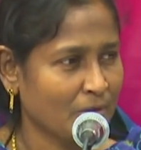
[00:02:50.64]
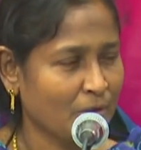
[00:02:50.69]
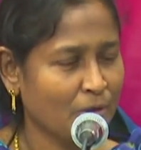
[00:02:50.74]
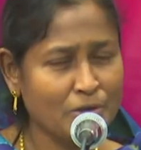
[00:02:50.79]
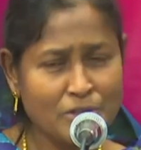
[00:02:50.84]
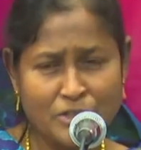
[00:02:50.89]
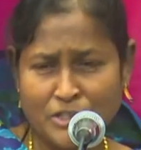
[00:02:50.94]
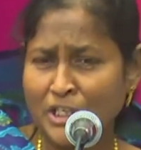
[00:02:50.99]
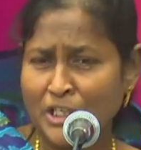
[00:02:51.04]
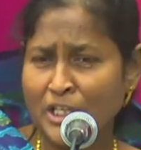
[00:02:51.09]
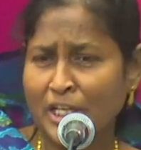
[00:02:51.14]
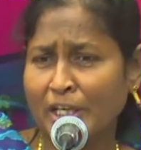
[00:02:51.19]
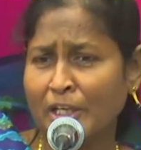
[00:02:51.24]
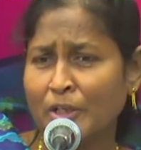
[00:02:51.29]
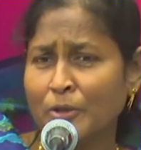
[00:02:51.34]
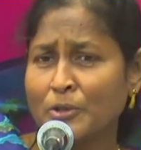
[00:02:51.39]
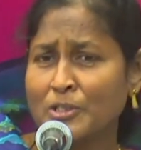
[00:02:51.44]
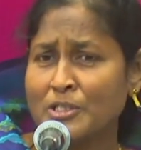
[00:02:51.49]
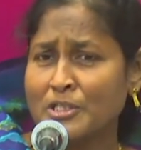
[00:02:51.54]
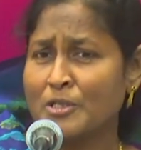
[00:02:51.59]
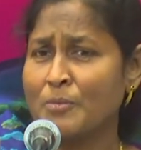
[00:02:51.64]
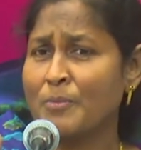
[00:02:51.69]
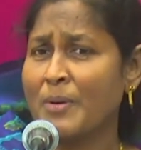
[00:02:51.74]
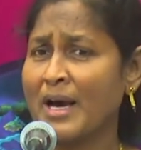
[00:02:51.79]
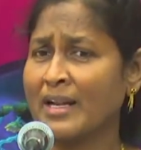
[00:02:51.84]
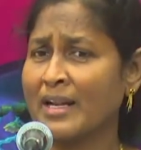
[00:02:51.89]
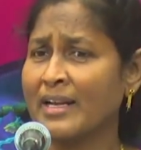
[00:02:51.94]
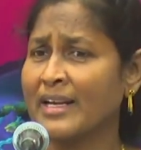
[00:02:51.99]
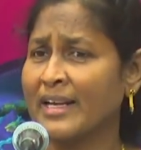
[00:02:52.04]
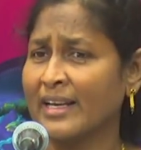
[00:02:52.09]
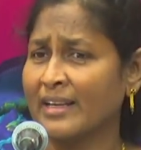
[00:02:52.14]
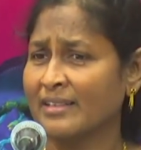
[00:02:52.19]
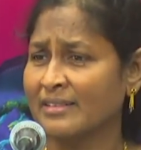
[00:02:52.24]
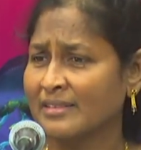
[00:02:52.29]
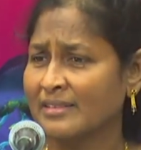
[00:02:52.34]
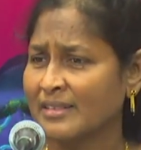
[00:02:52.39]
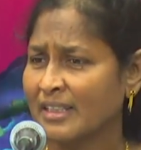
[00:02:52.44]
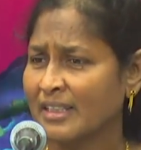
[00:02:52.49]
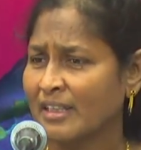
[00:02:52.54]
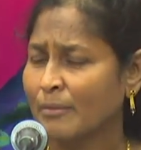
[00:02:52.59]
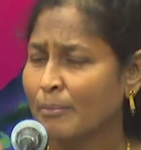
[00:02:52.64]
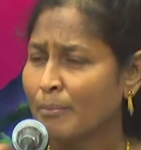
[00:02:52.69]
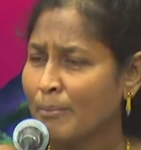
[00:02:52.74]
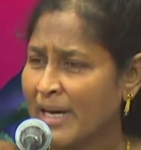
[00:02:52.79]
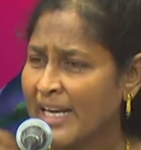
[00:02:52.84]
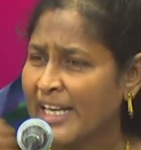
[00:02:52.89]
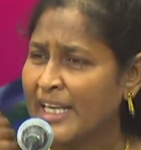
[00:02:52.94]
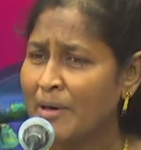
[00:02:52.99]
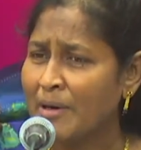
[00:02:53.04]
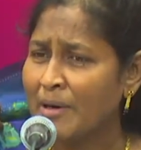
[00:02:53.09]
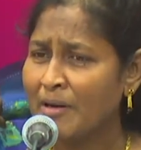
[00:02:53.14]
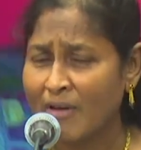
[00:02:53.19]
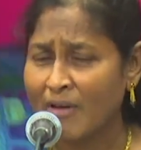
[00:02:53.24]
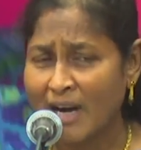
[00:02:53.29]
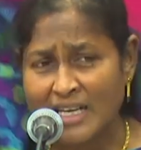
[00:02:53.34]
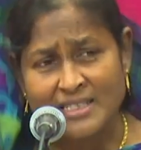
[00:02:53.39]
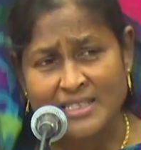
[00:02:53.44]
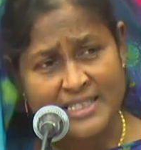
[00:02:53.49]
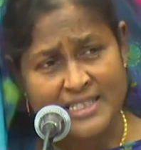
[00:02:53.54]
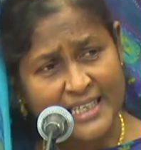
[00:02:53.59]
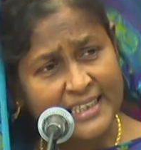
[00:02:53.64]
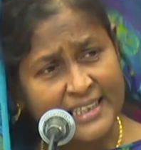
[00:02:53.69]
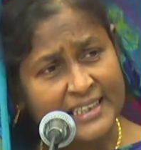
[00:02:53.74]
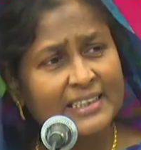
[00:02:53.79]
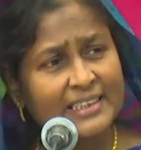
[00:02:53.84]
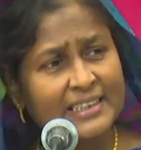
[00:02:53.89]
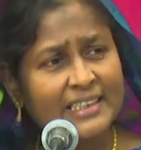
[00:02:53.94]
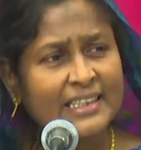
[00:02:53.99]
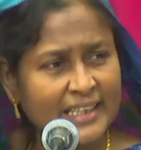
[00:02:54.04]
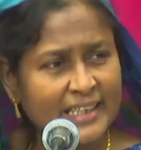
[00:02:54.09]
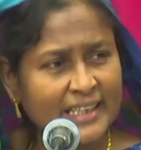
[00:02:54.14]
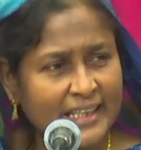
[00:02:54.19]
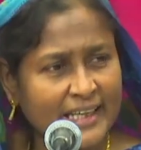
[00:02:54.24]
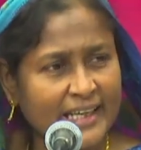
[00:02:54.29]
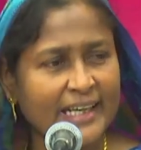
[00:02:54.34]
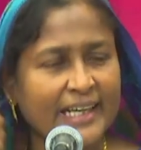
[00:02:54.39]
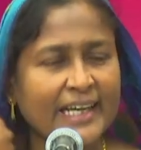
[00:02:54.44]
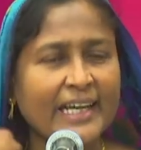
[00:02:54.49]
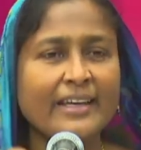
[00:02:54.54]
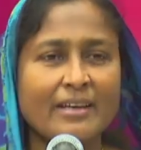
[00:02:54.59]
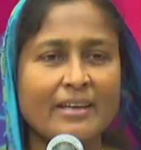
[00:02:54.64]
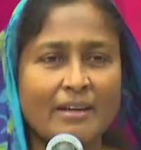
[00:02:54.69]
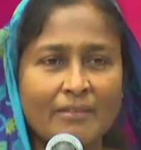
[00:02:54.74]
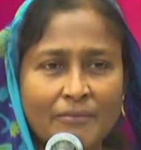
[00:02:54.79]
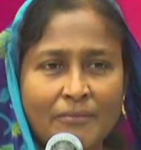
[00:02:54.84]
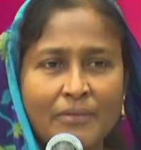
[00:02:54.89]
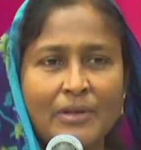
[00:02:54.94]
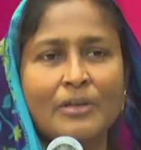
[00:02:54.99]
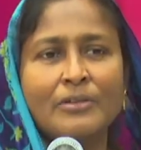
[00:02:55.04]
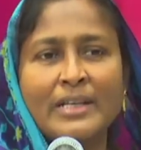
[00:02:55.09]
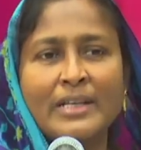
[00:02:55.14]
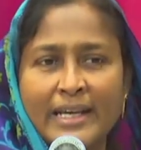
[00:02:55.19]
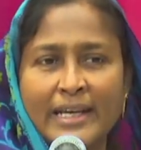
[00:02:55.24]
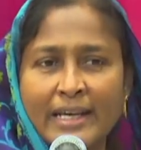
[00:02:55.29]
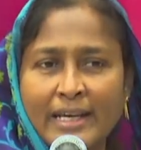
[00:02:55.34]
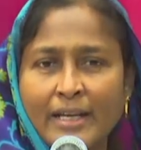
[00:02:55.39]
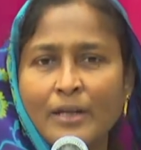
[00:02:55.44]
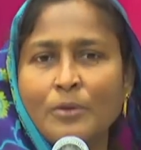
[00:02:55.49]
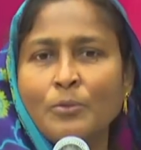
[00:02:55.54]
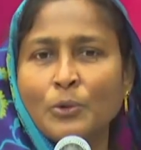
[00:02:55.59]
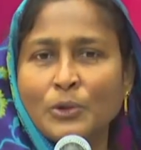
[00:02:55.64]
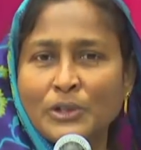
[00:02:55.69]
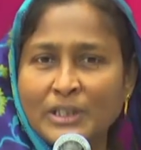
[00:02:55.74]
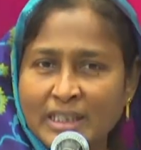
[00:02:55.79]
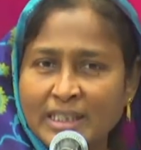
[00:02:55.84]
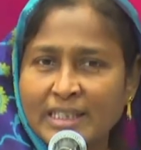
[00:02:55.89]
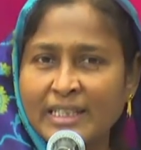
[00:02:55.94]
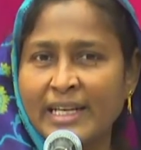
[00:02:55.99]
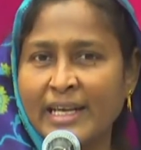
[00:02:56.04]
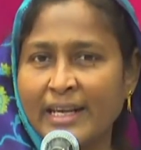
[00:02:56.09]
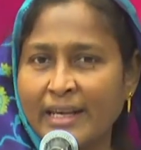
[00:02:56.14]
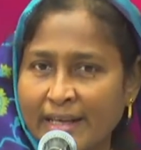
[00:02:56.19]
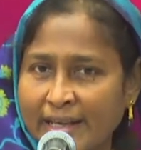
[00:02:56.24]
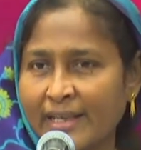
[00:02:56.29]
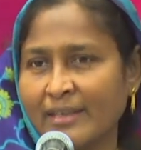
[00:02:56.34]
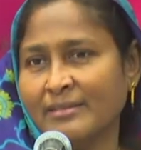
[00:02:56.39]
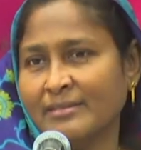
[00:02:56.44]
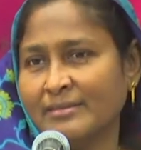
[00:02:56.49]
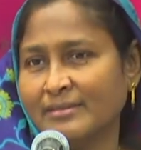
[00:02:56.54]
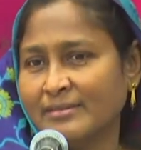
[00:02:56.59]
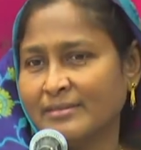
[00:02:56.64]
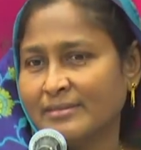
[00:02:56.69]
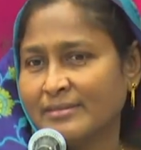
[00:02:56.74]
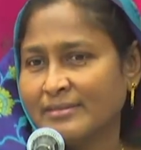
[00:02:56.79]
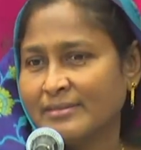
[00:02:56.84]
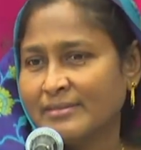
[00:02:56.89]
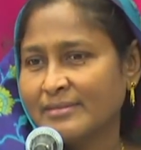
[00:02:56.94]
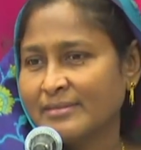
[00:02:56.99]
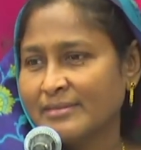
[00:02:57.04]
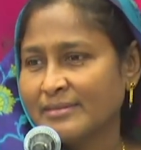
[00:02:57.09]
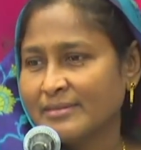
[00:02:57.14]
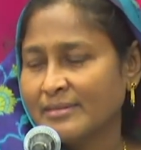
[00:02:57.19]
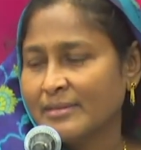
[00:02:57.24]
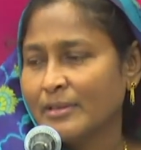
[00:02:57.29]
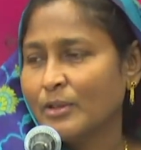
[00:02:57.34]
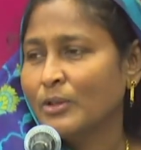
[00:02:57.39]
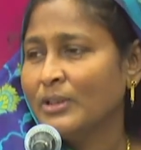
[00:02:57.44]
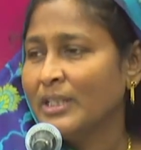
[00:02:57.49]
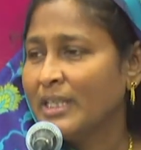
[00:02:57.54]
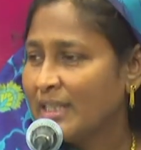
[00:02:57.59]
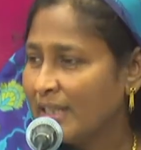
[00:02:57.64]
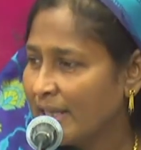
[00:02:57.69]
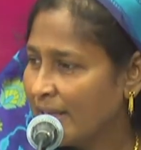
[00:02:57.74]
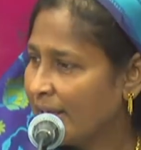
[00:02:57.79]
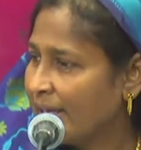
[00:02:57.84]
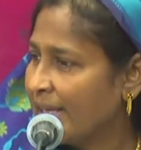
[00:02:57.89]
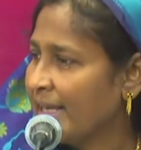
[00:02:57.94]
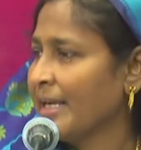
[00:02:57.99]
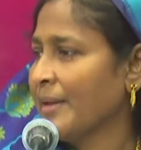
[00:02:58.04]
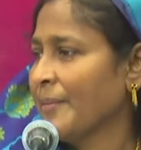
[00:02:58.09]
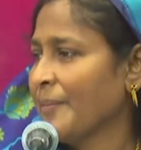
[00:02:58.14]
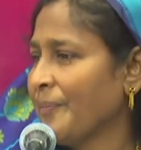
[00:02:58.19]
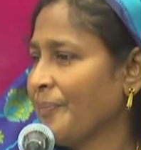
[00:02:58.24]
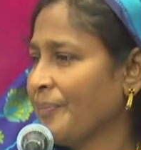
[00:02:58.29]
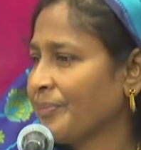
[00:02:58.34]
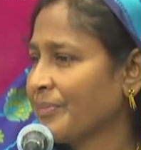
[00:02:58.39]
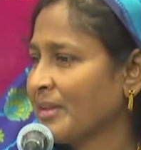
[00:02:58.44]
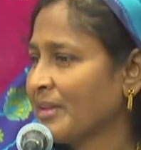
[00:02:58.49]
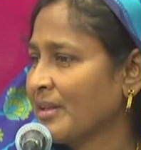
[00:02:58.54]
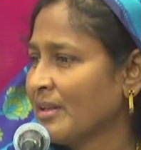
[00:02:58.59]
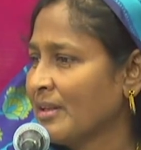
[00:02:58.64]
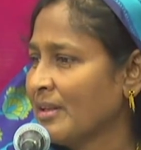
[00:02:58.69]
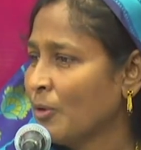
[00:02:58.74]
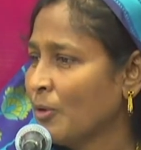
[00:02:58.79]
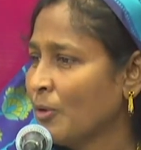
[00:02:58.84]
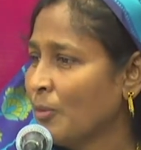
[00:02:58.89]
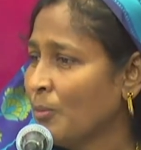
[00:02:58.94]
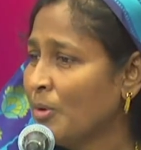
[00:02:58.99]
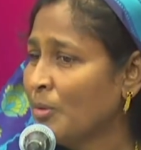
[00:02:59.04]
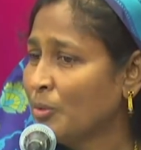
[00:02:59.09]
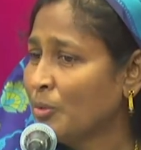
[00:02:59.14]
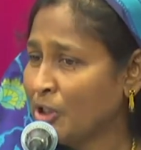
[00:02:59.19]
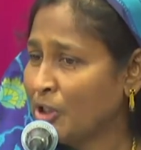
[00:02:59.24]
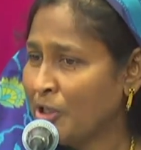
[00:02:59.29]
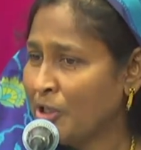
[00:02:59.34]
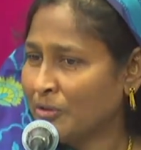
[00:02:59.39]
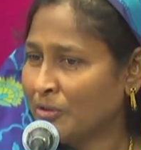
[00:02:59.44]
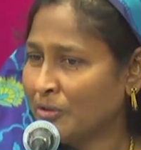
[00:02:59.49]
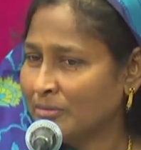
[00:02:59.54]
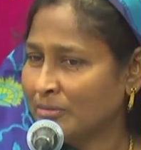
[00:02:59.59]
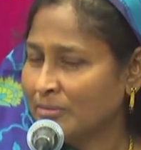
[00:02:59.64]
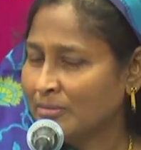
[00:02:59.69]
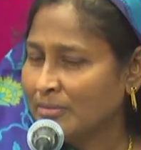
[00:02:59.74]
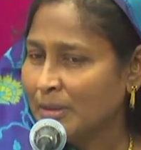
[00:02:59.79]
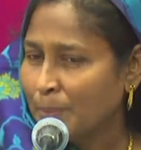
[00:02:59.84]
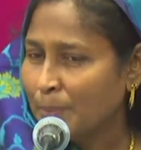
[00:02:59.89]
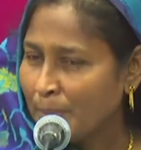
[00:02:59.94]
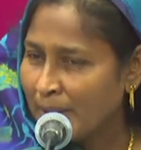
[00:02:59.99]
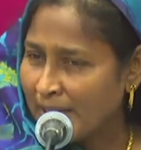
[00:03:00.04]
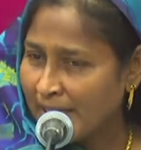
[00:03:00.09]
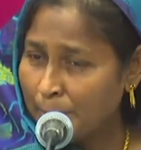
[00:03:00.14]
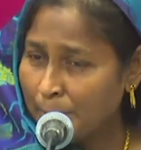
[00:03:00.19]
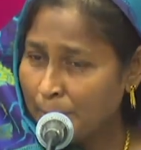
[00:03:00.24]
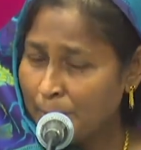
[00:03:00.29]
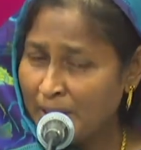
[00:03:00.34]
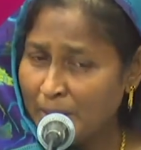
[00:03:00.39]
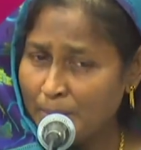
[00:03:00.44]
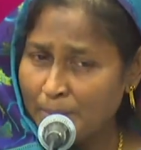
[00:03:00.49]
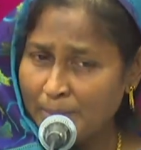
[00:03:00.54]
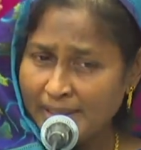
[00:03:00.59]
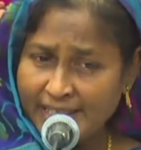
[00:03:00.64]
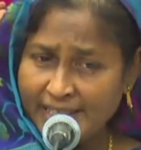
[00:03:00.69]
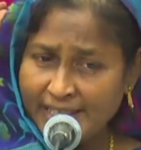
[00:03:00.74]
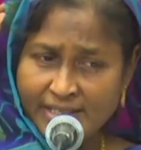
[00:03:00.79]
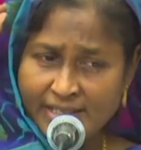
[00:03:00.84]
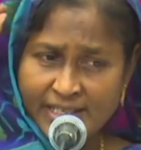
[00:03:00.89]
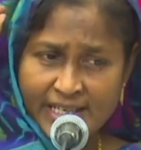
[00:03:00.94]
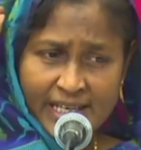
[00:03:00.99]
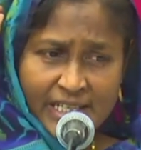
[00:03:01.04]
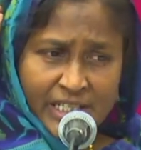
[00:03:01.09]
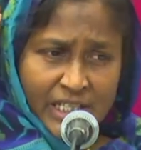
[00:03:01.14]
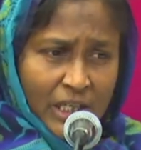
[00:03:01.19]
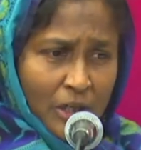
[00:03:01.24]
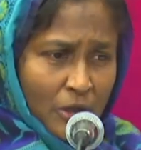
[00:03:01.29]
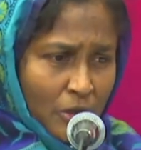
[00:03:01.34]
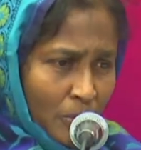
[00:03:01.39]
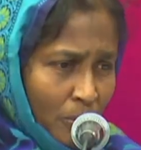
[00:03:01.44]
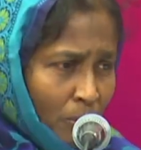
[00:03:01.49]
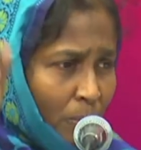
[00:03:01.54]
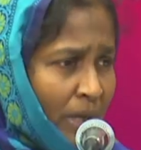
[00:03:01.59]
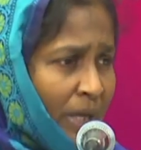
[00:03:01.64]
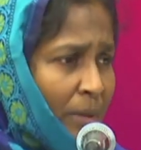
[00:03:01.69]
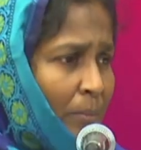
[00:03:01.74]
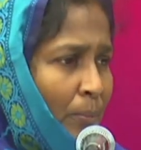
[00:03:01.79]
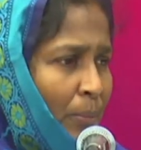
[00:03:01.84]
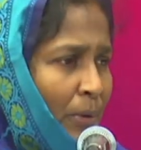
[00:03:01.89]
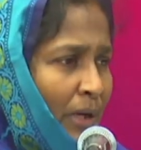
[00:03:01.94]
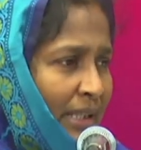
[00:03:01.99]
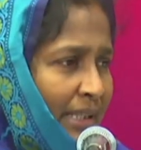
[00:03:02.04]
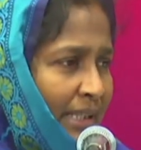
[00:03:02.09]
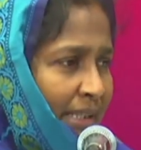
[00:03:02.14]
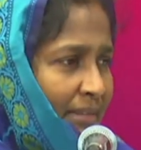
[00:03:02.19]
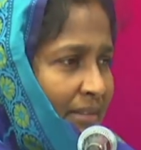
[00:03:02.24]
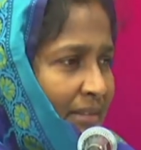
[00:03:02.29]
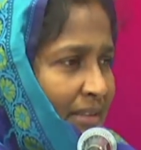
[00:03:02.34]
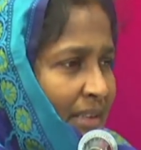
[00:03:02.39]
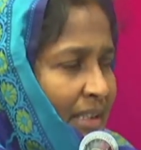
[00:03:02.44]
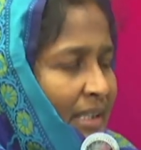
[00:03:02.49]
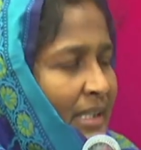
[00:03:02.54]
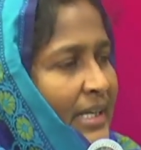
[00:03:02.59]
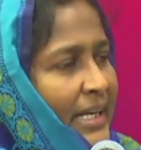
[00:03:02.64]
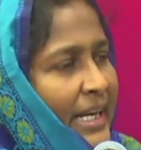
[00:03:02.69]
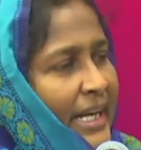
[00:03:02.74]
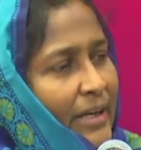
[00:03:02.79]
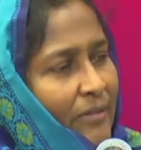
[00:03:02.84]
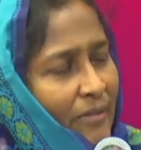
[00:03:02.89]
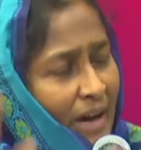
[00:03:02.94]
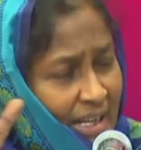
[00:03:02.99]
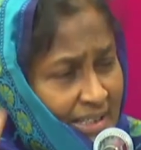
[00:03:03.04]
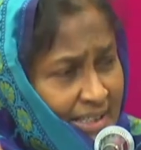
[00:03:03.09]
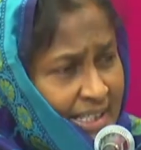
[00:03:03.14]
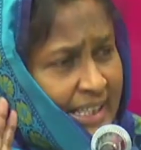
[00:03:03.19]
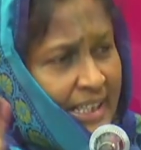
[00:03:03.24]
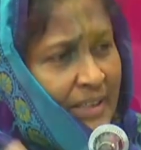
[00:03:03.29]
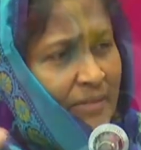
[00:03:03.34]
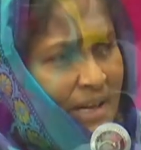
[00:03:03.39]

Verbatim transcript: கொஞ்சம் நீங்கள் யோசித்து பாருங்கள் பைபிள் வாசிக்கிறதுக்கு நீங்கள் எவ்வளோ நேரம் ஒதுக்குறீங்க ஒதுக்குறீங்க ரொம்ப முக்கியம் பைபிள் மெடிடேஷன் ரொம்ப இம்பார்ட்டன்ட் நீங்கள் வாசிக்க